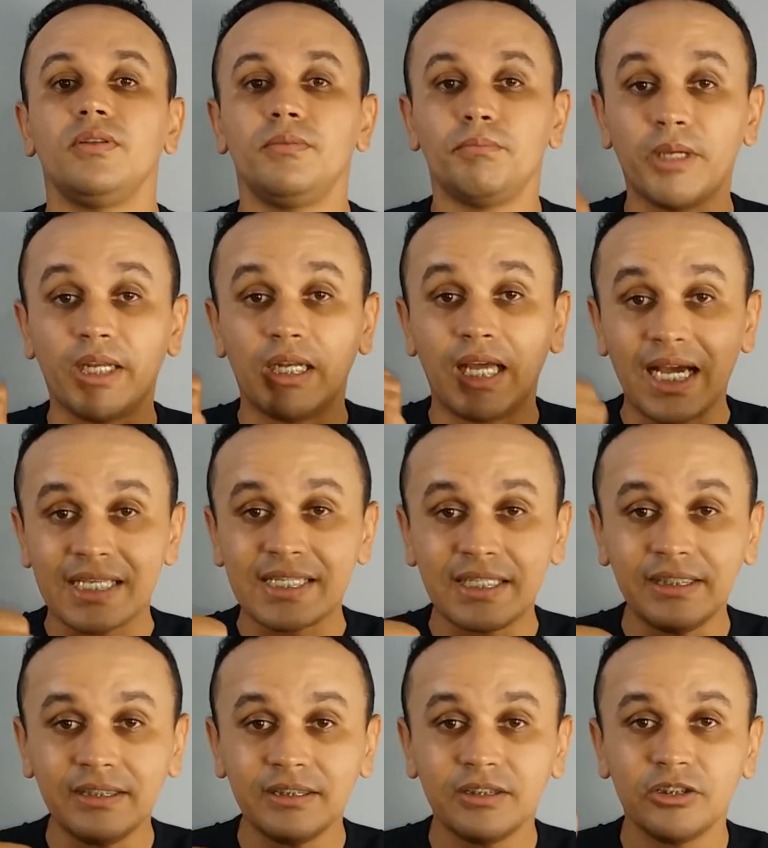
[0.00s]

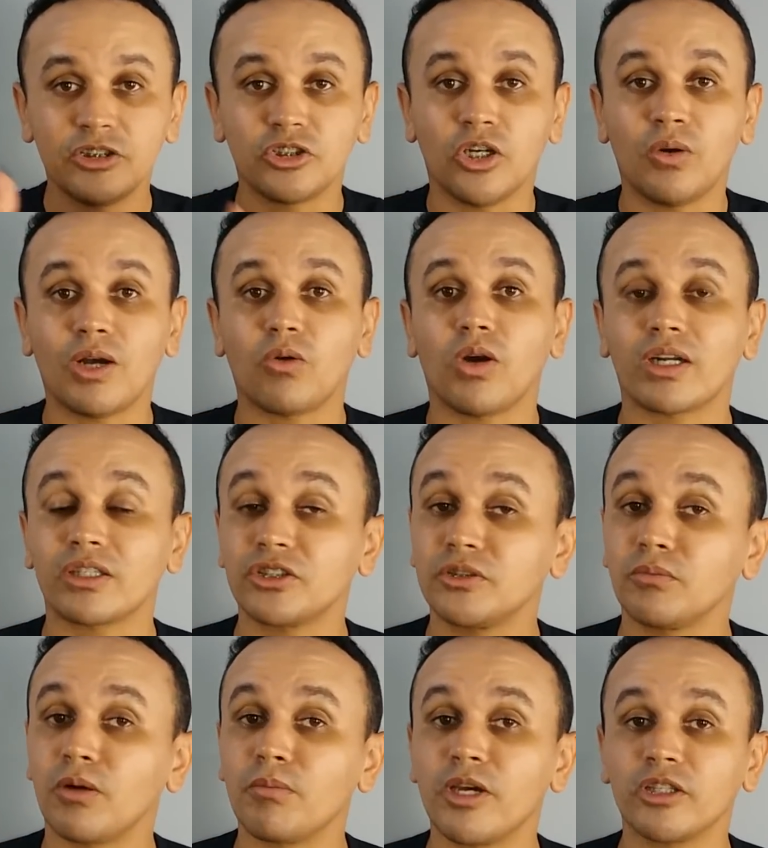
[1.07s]
Beleza? Então agora neste
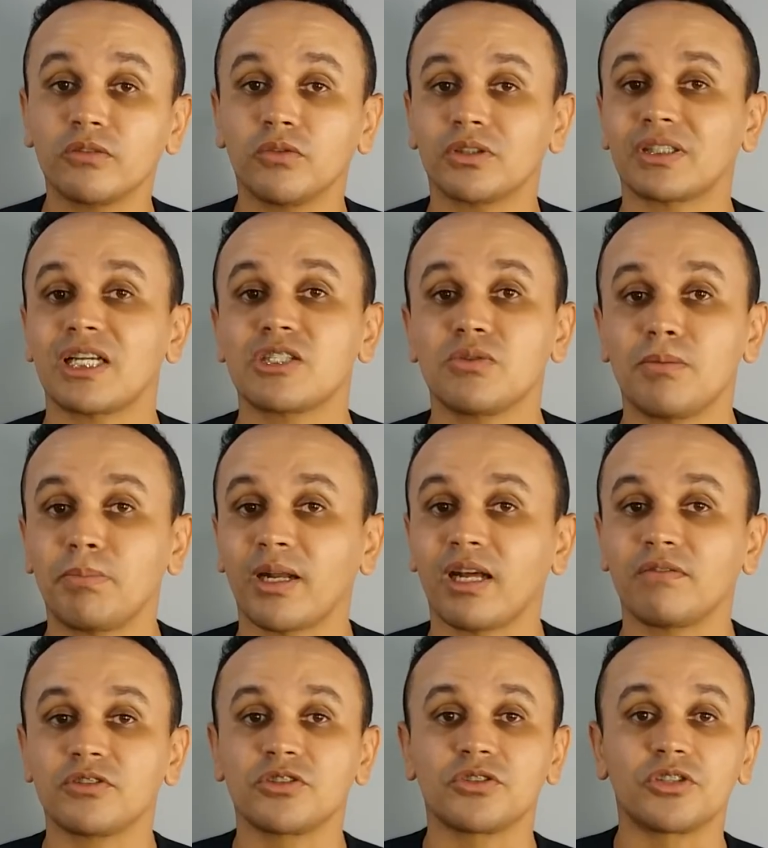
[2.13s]
momento vou trazer uma
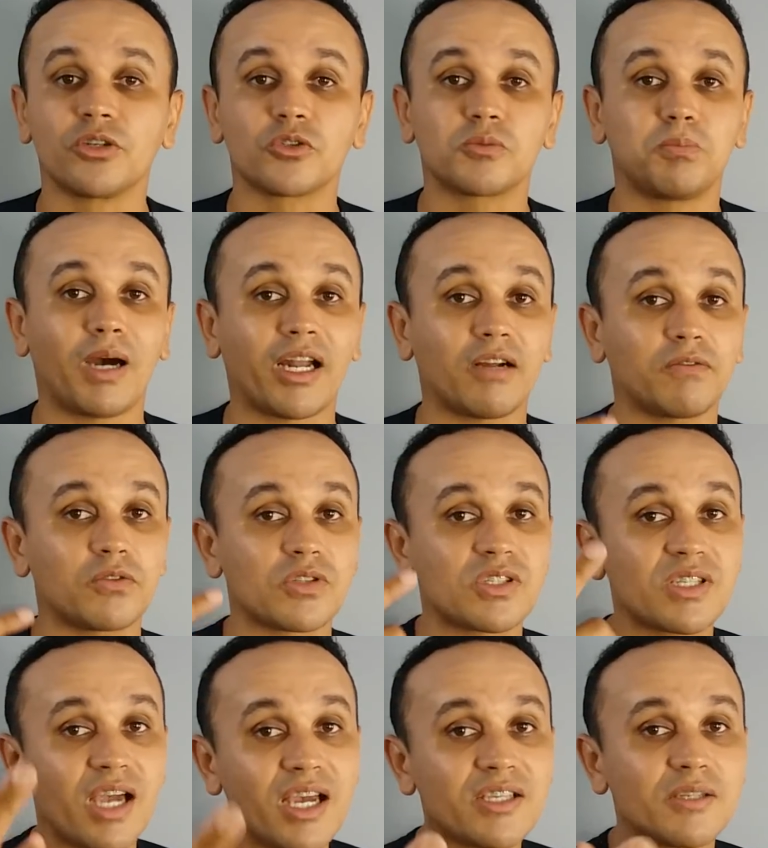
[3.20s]
palavra de Deus para
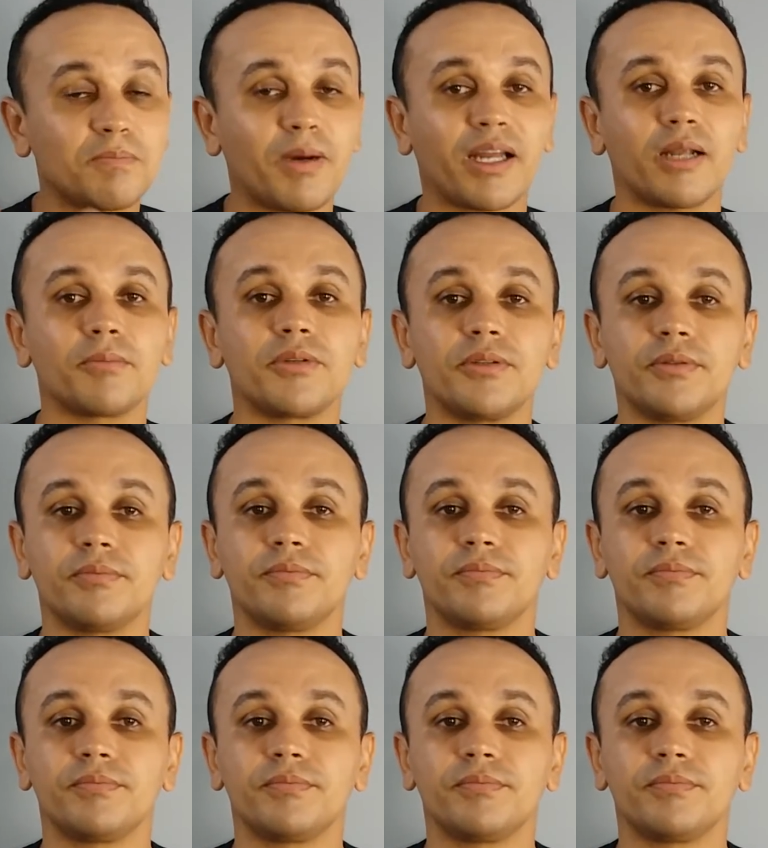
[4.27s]
vocês e para mim.